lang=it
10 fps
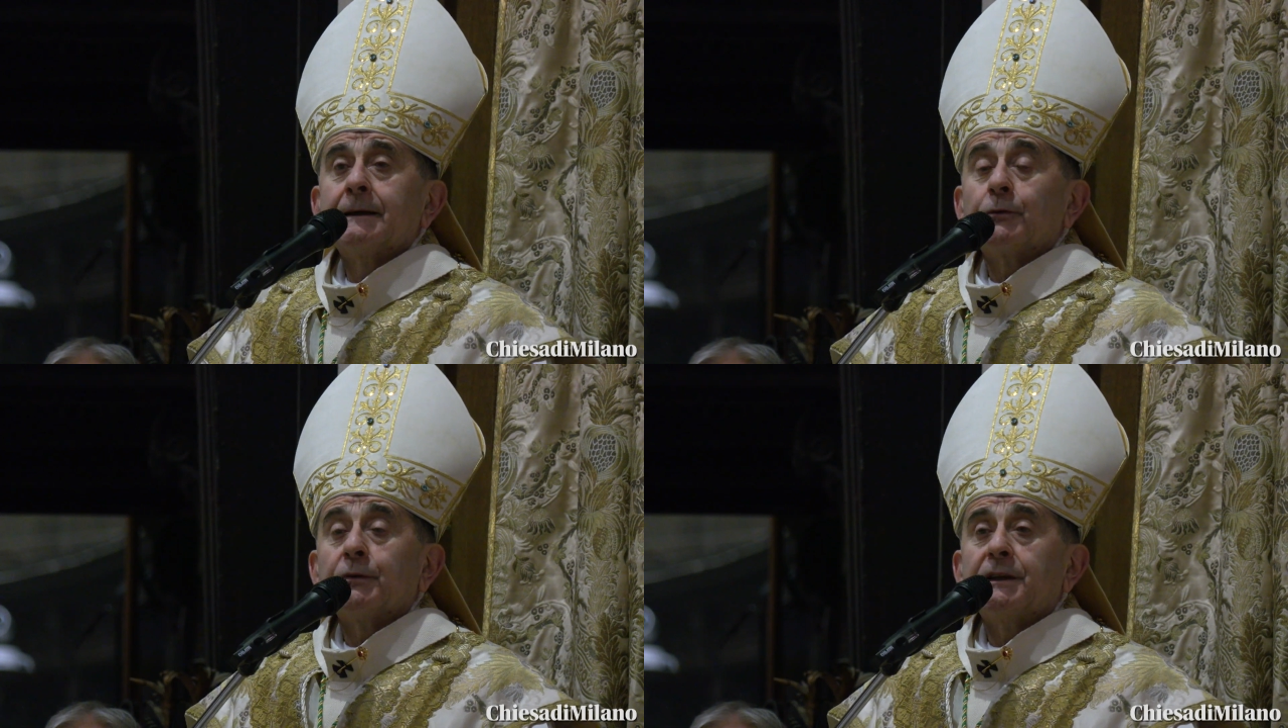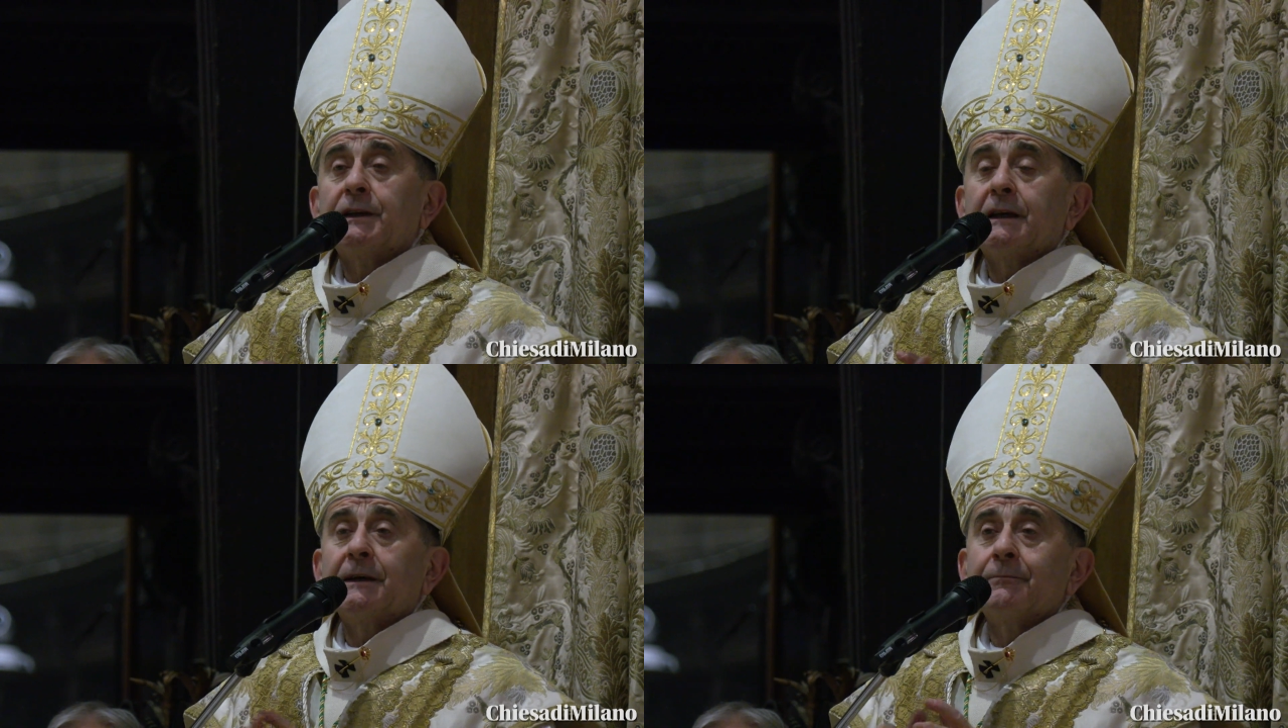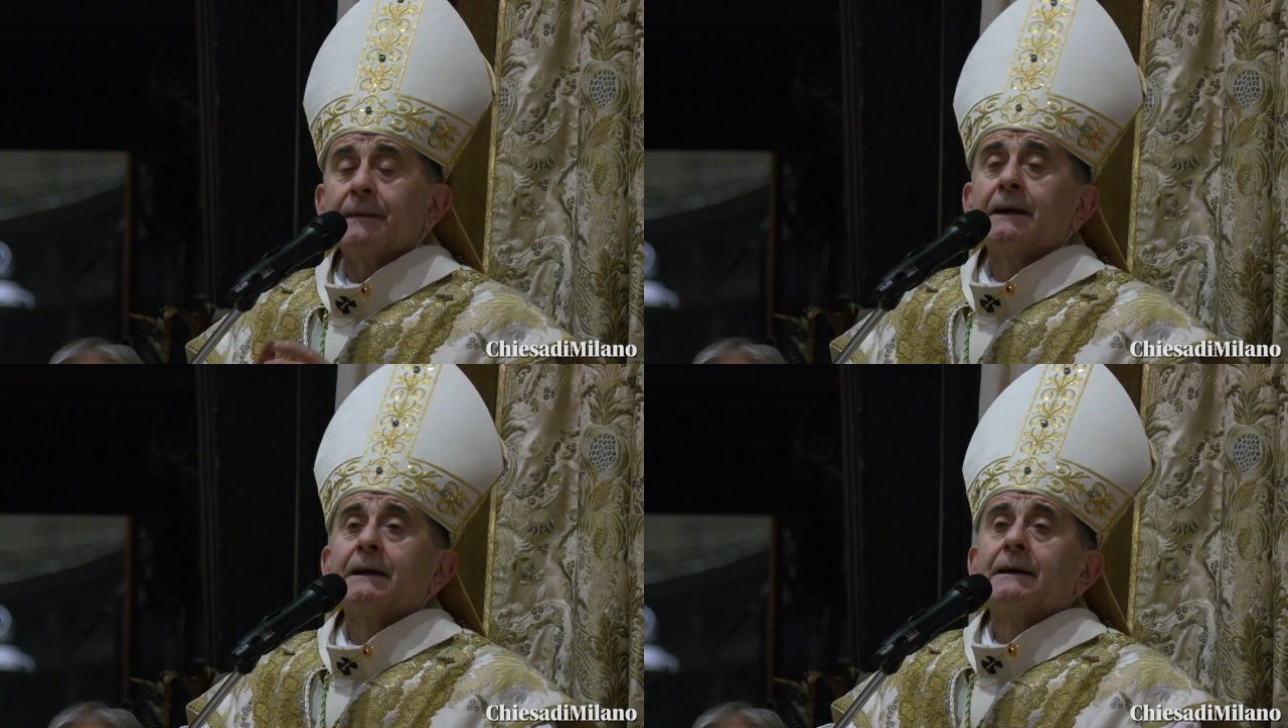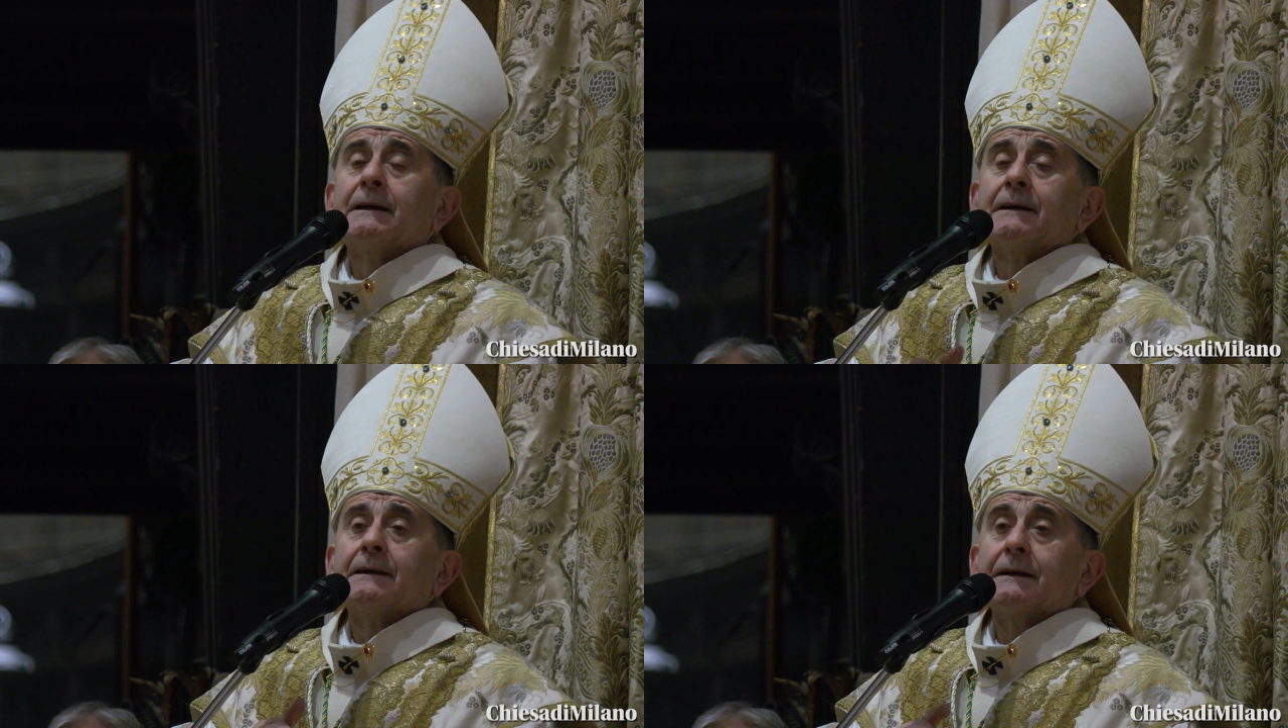Quindi
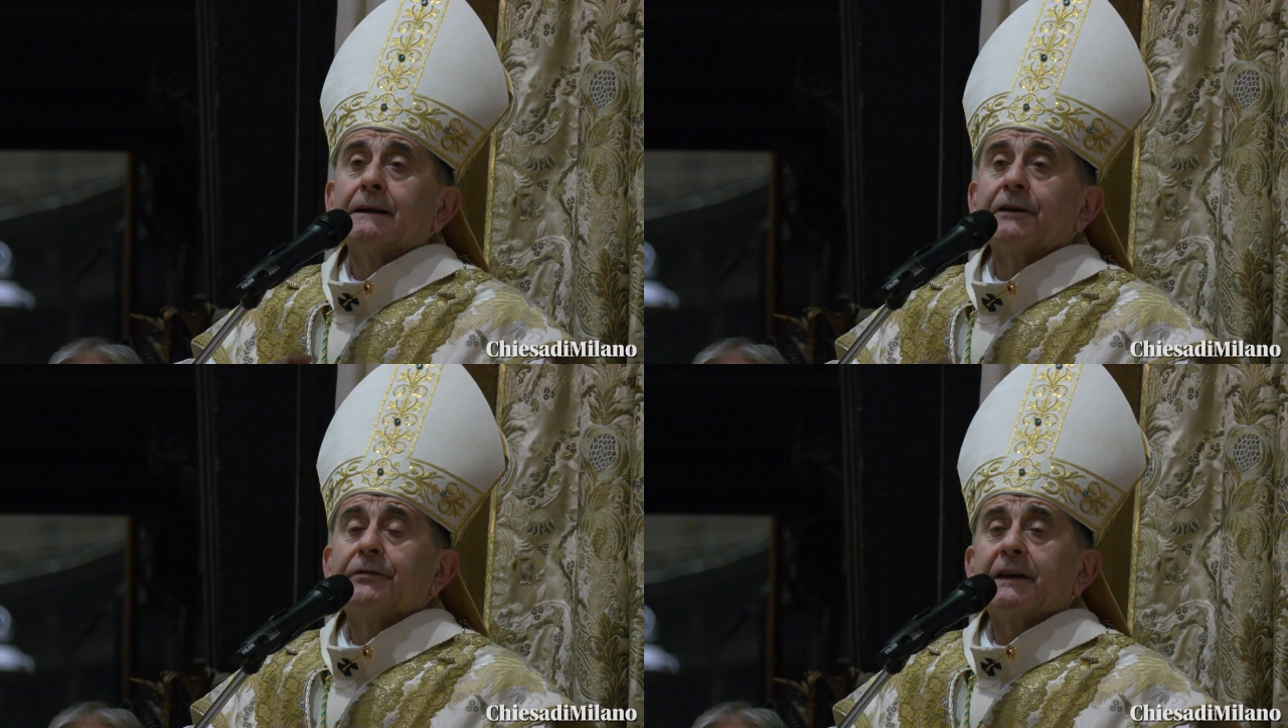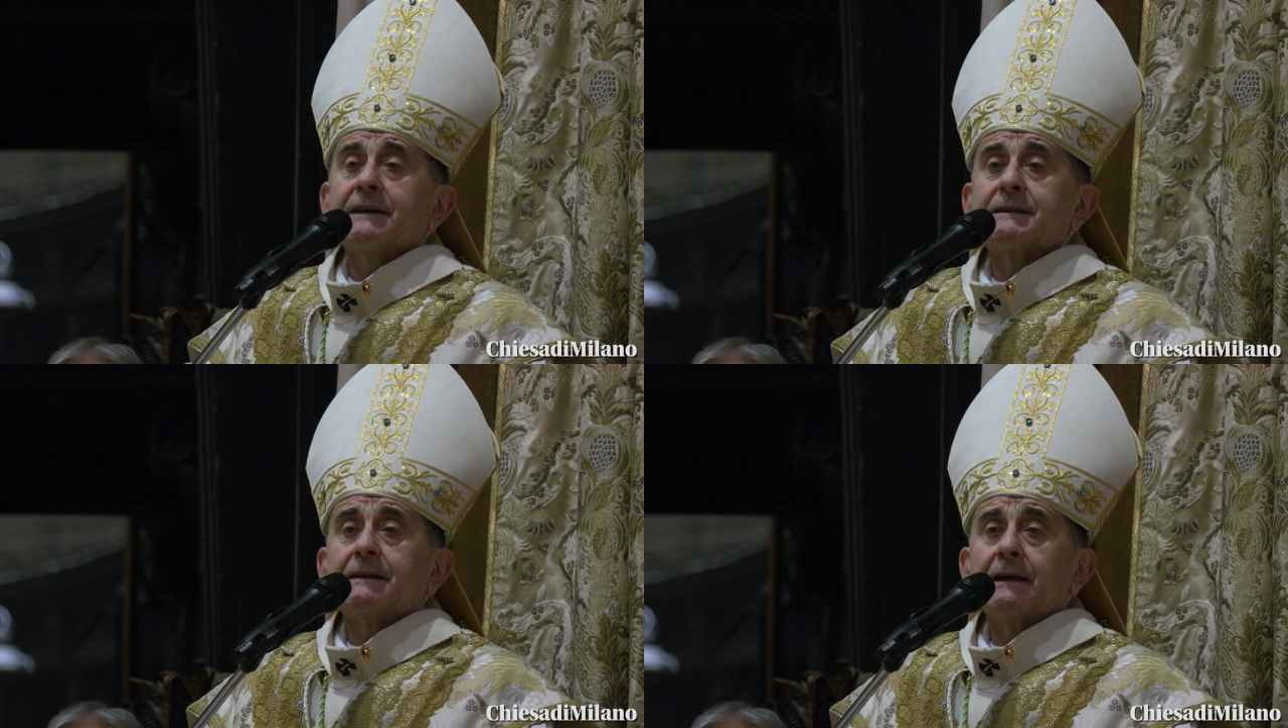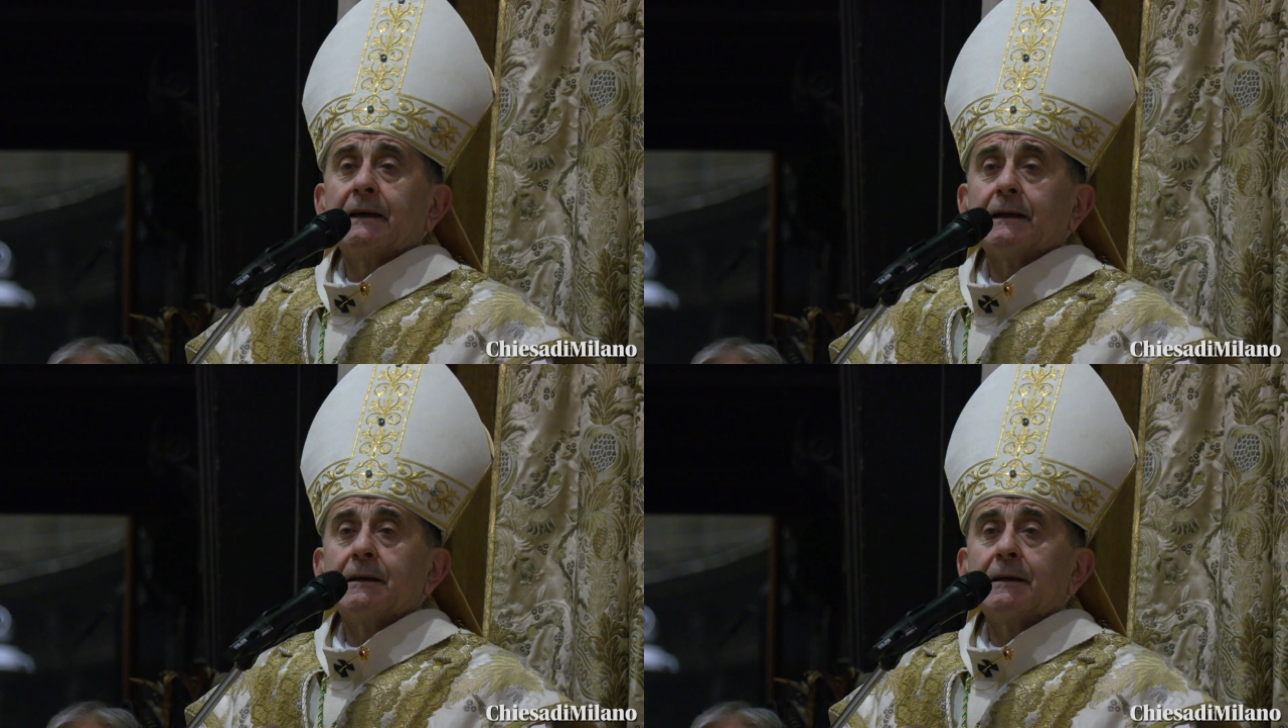eh, le feste,